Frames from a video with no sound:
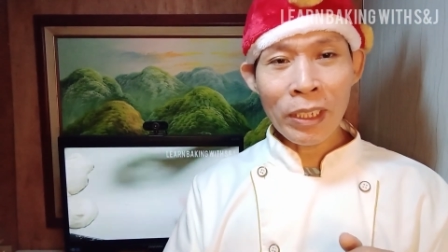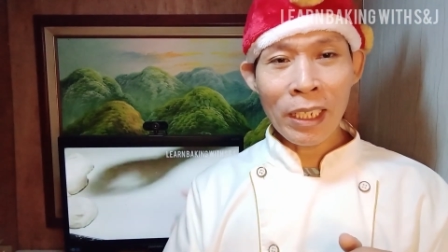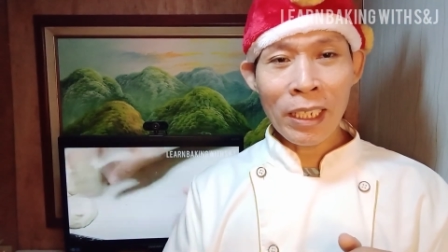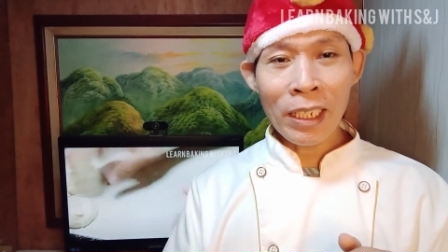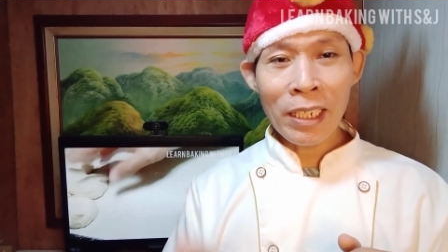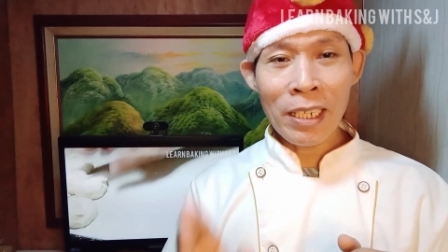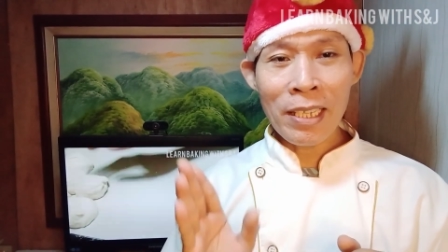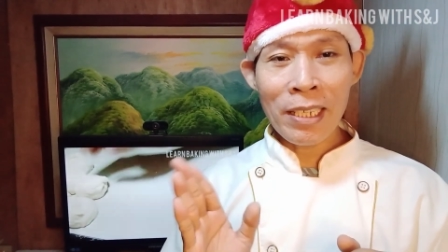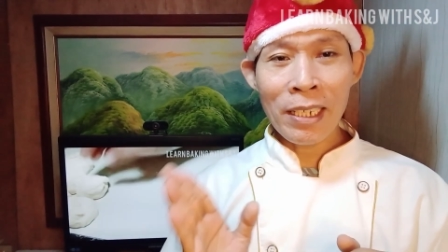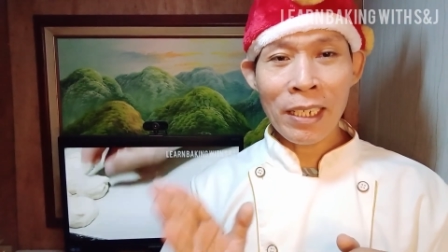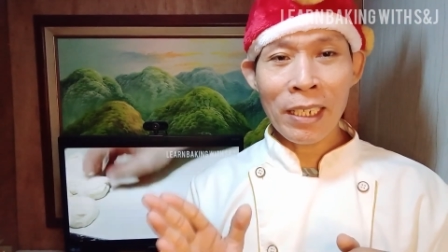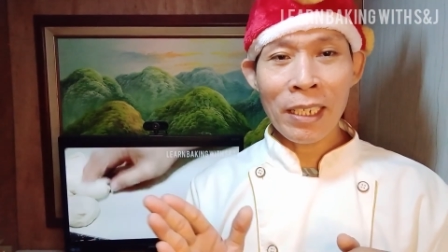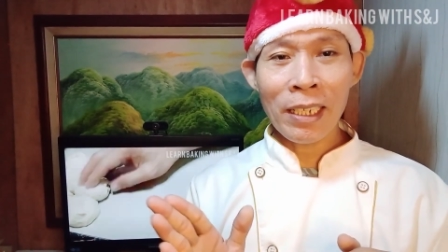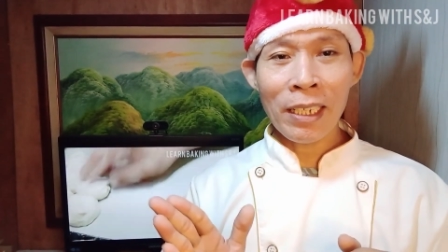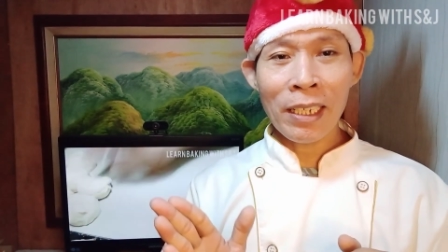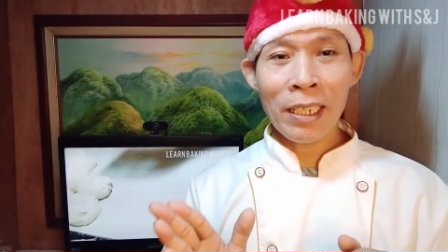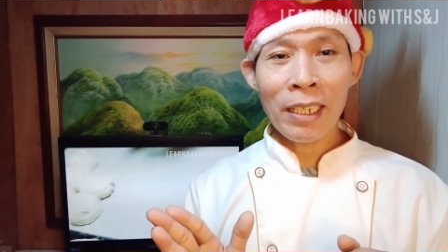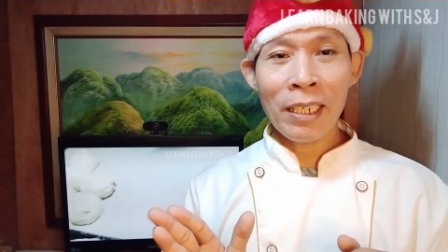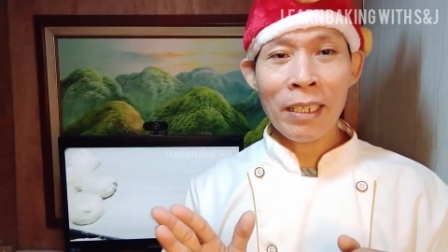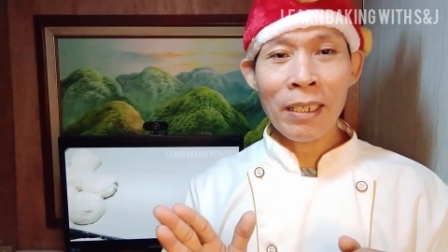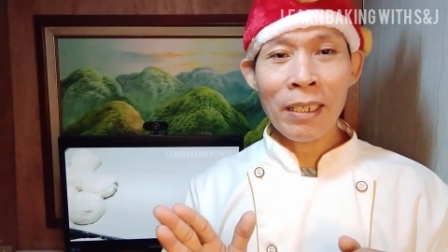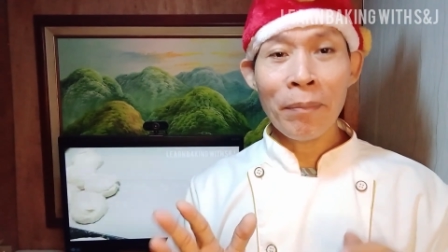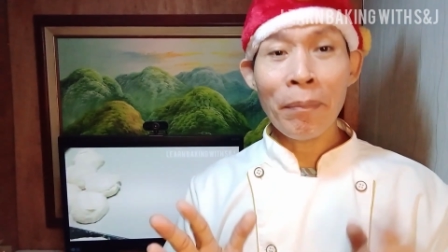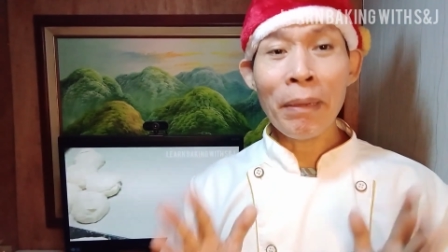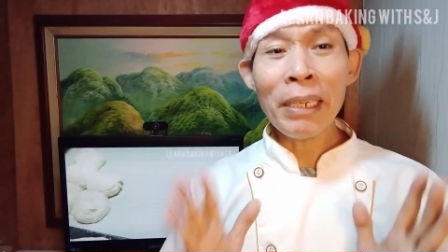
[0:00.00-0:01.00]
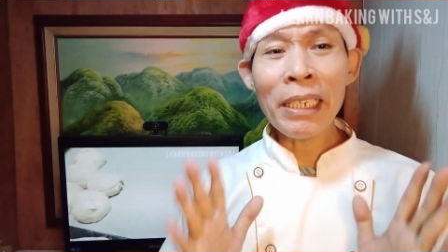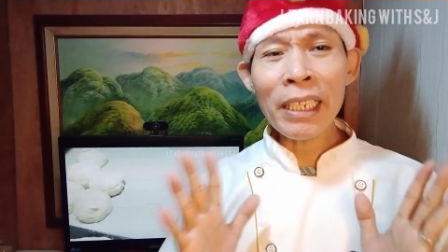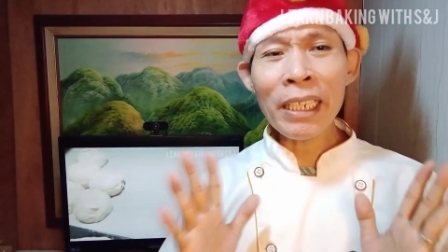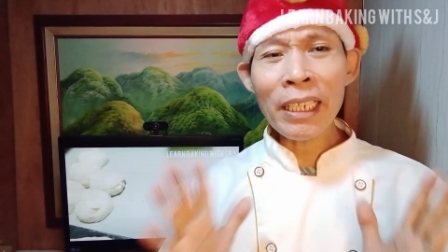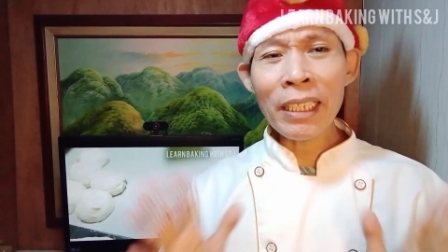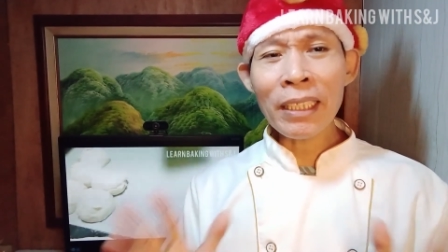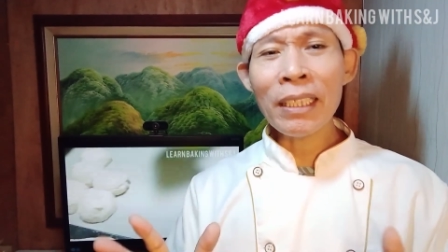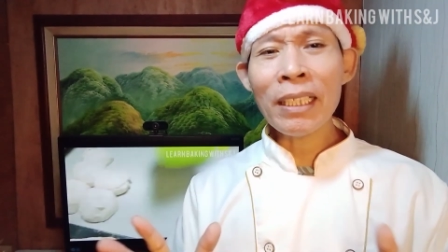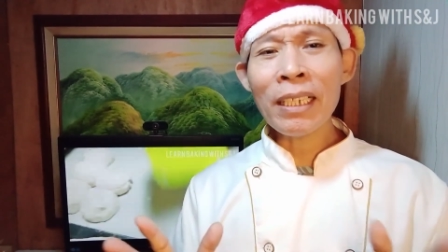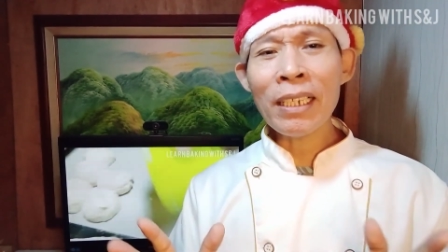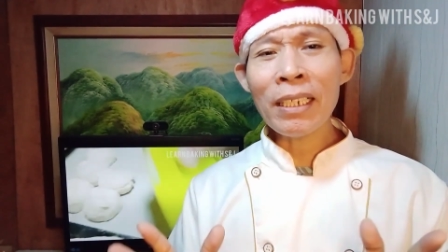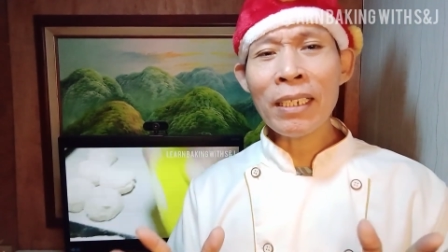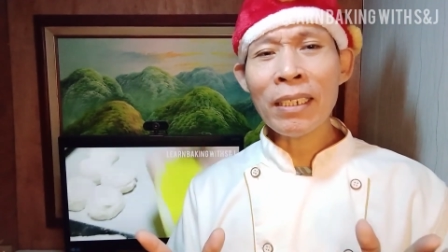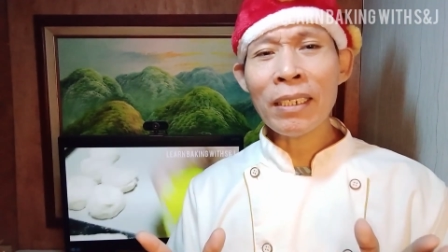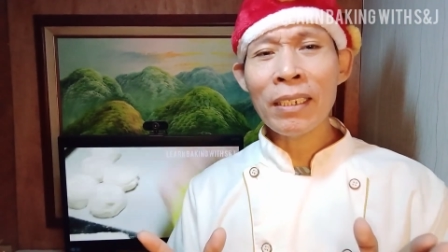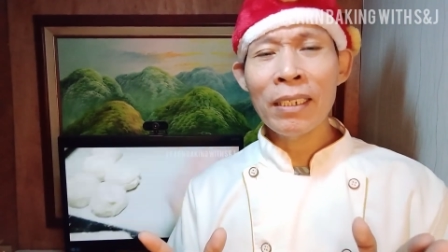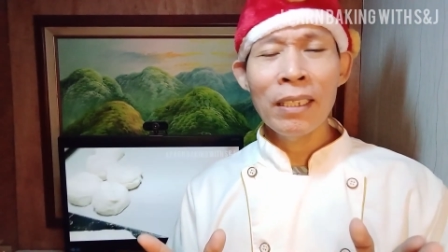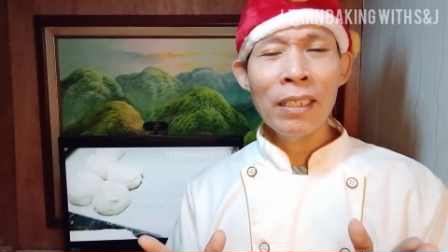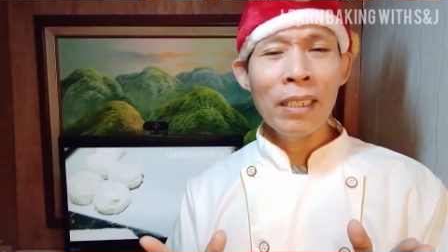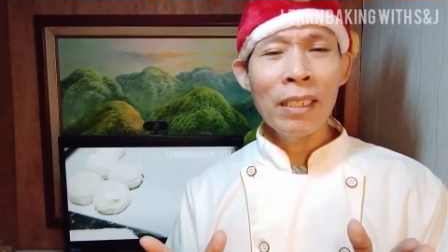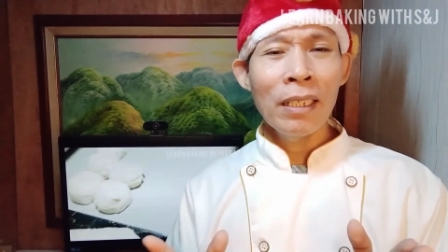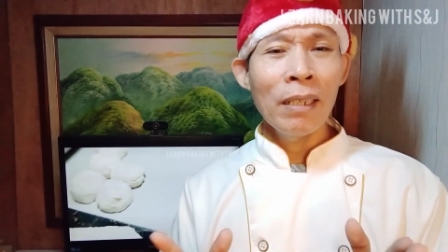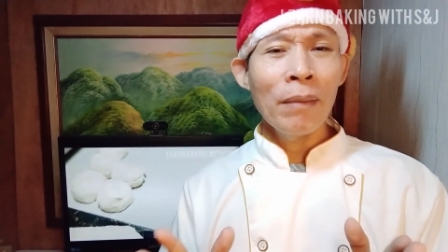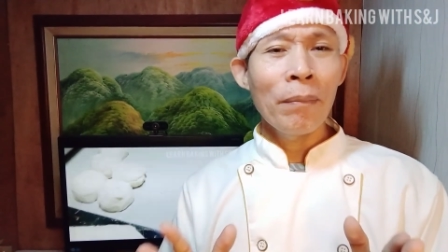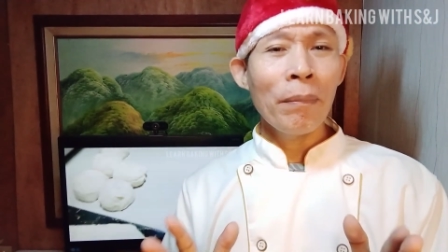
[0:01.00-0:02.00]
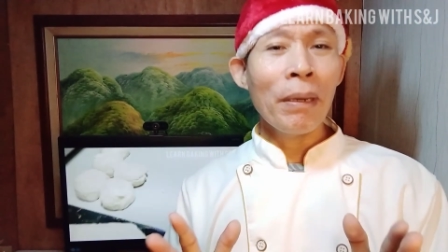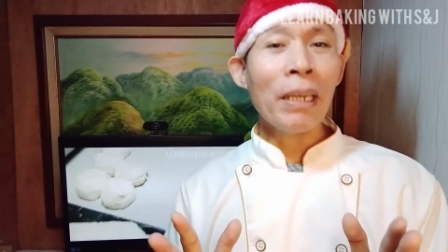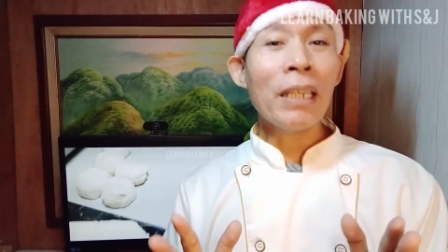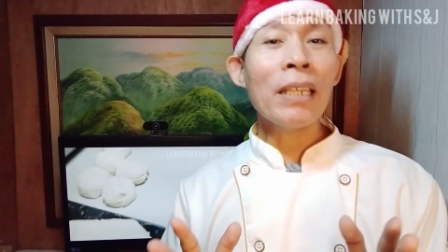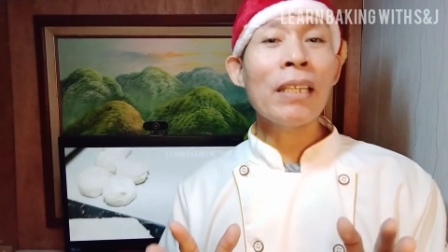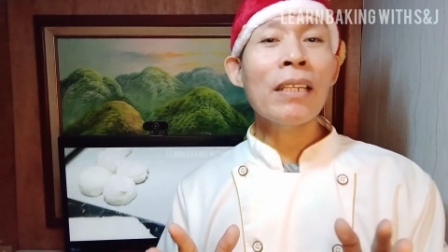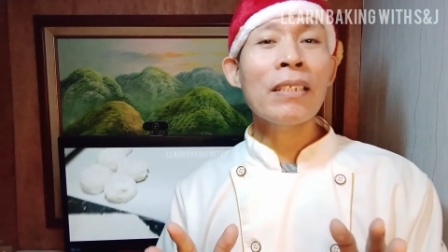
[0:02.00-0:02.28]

ng isang uh, maliit lang para